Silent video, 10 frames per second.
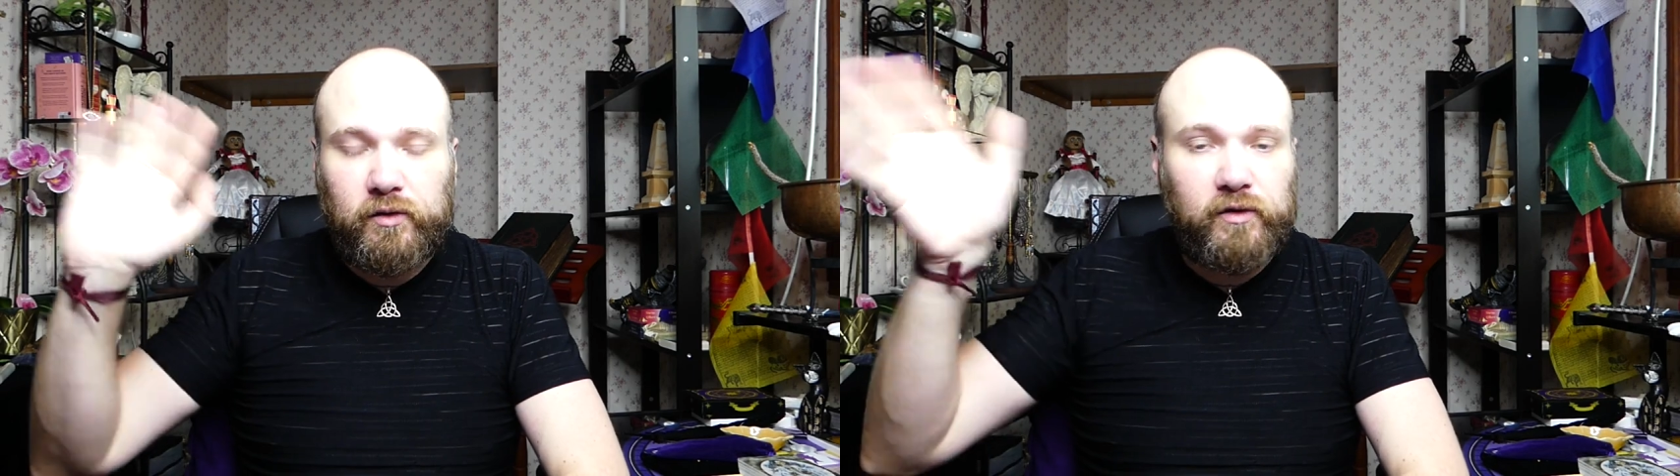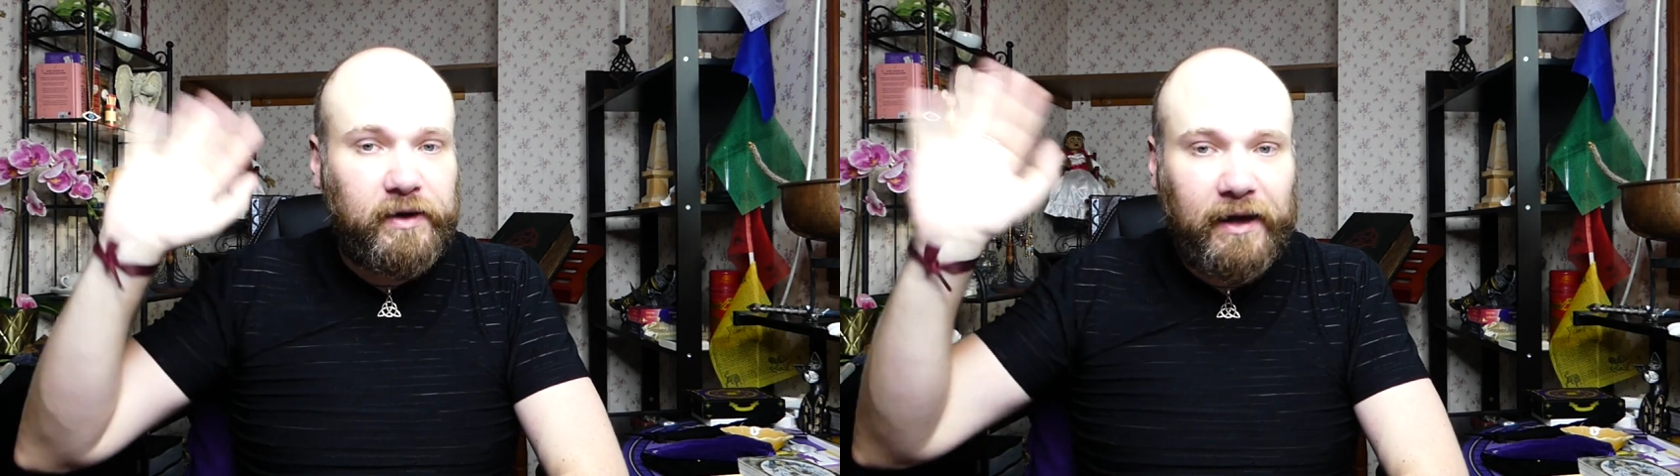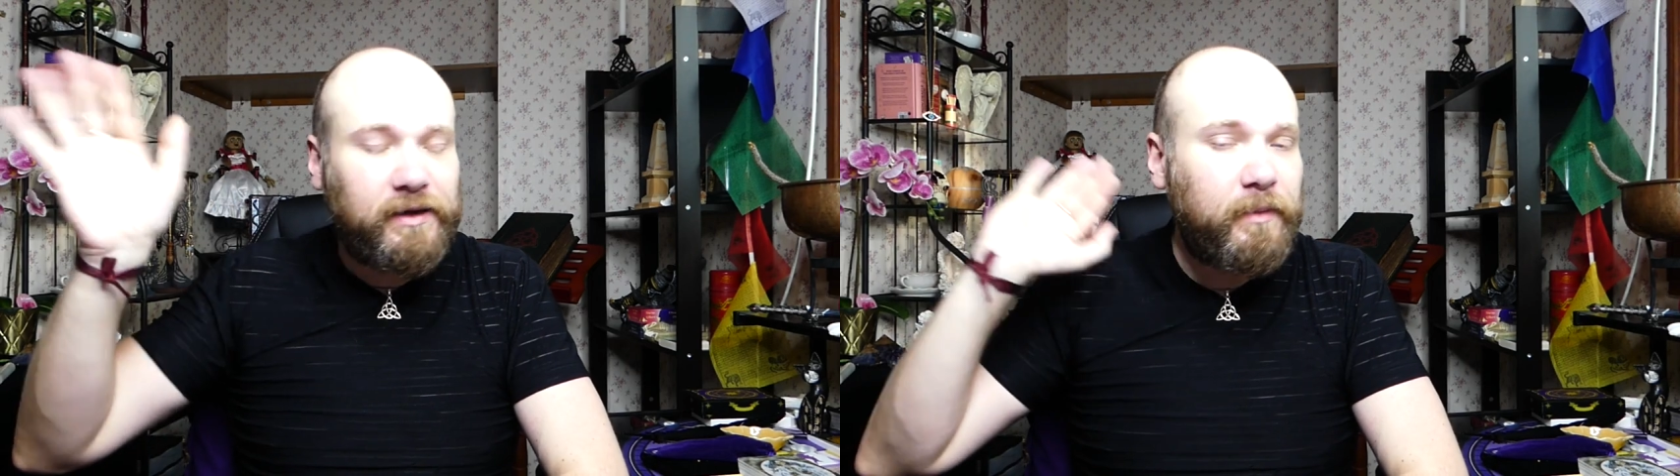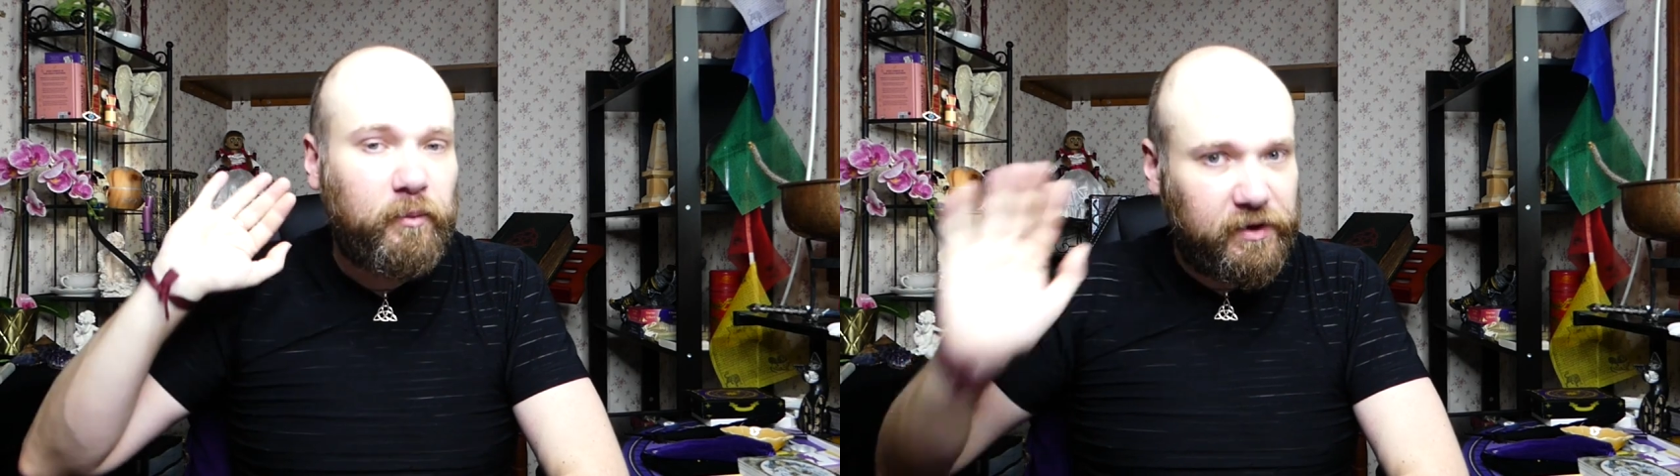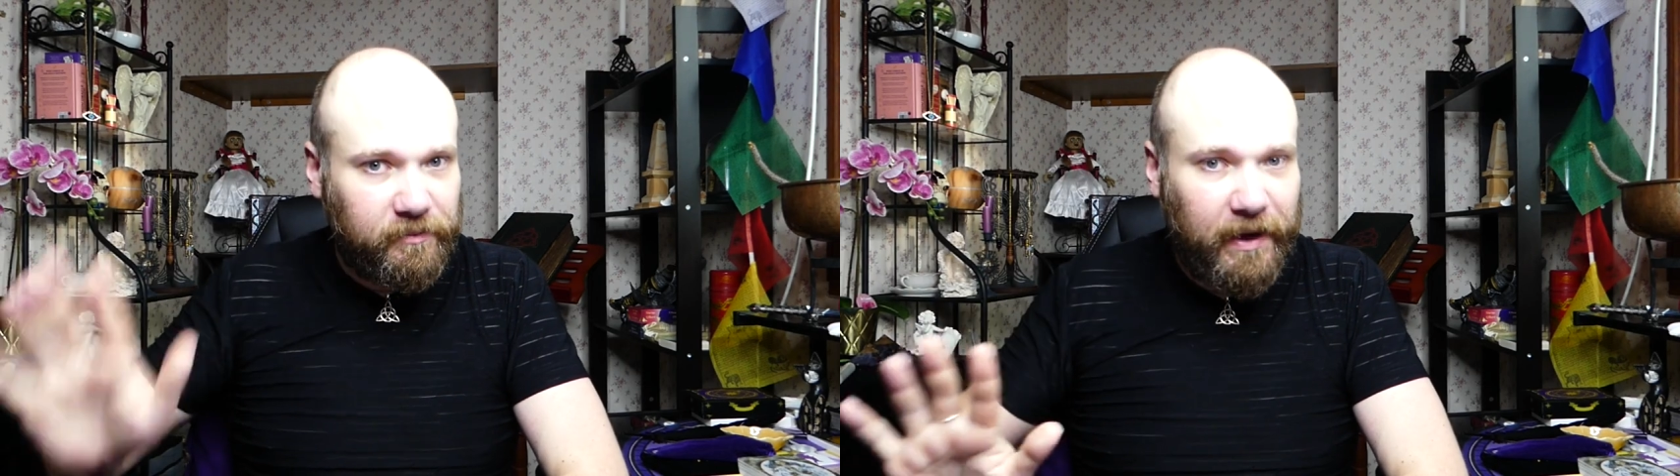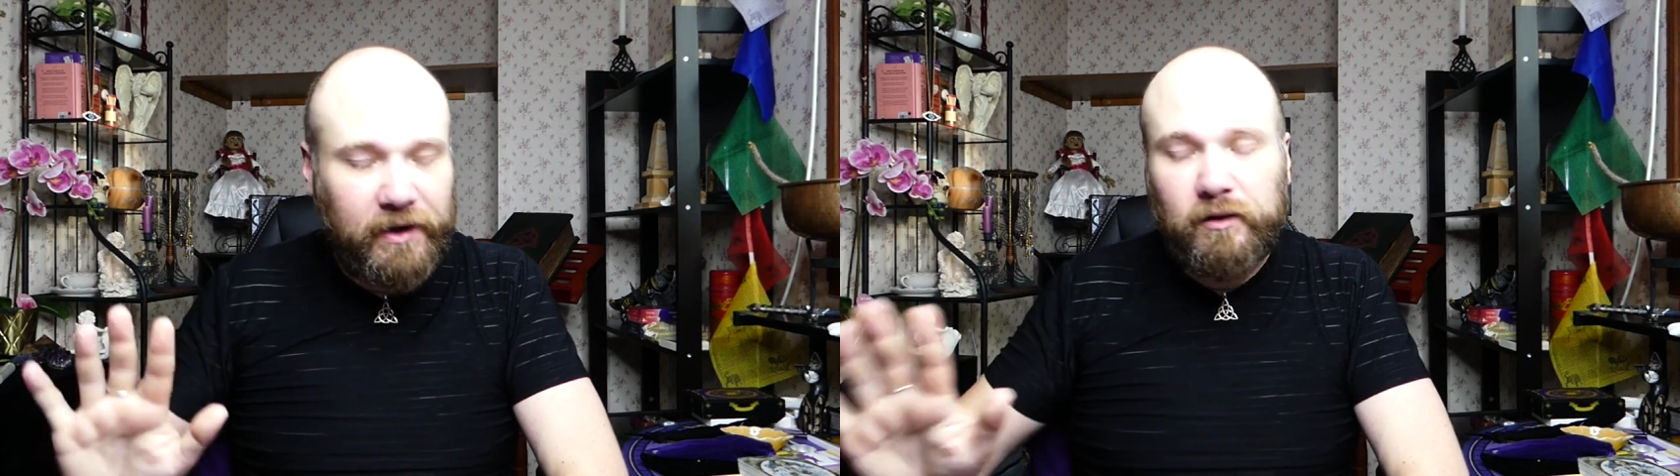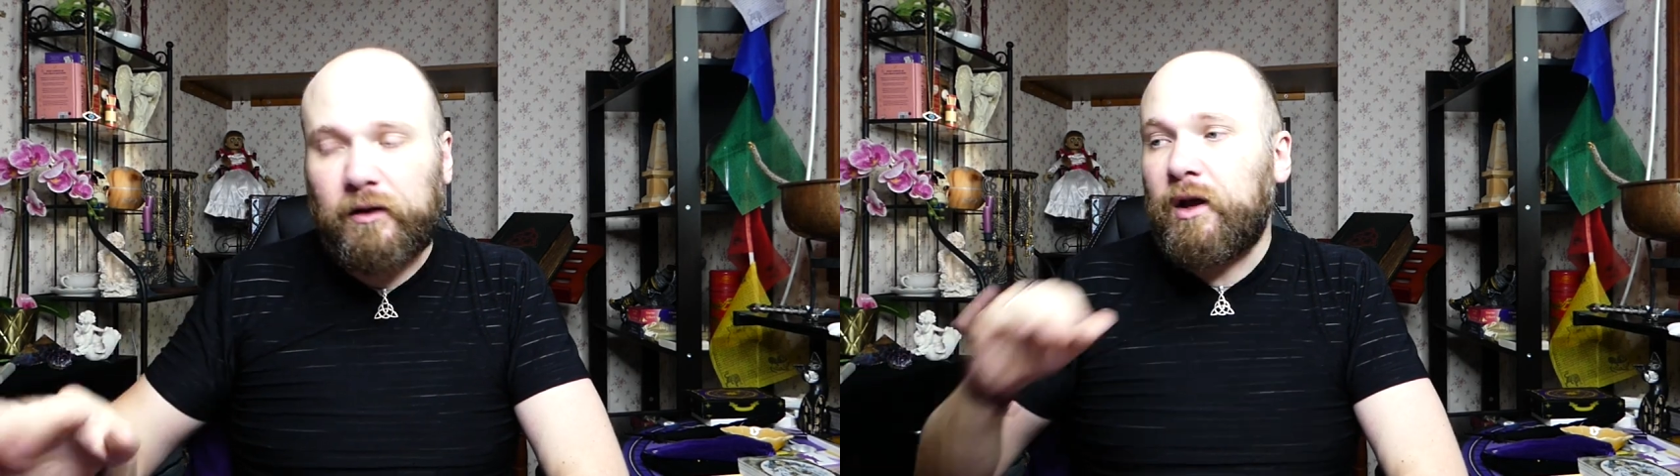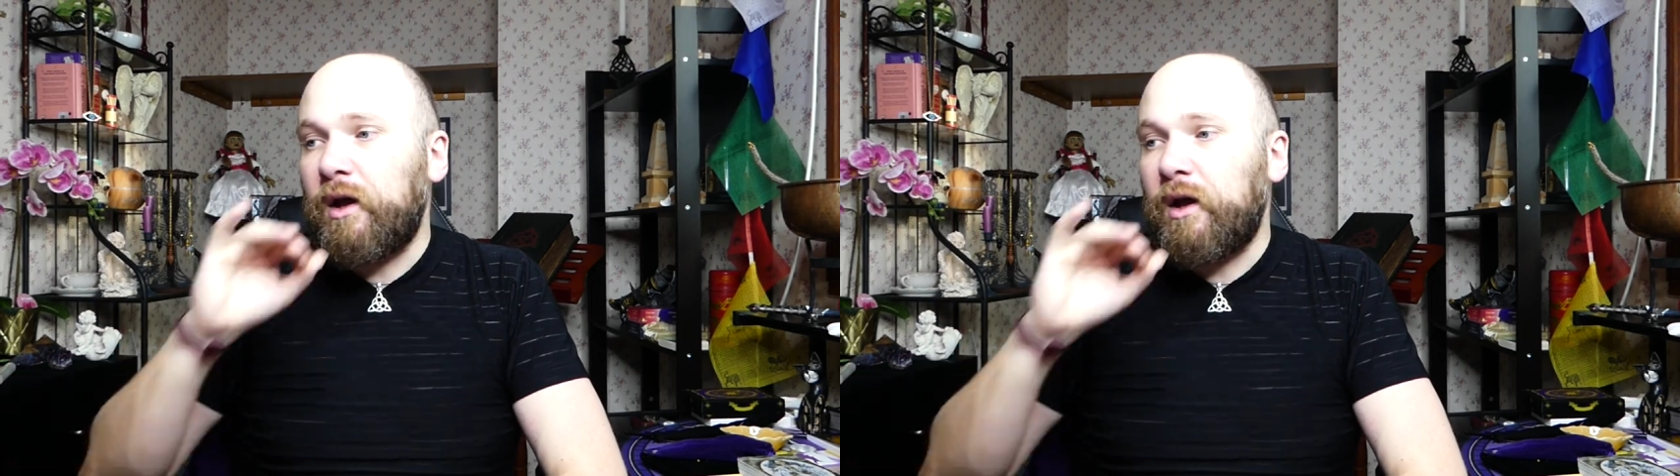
de regarder ma boîte mail. Euh,